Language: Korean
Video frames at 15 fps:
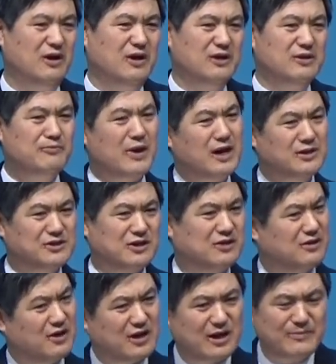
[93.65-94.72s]
이 마귀
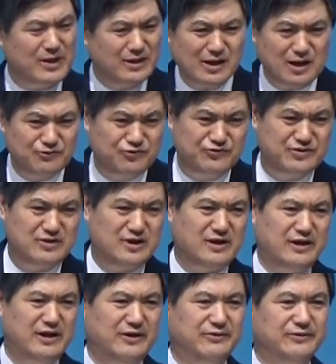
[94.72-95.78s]
새끼들이 가만 놔두질 않아요.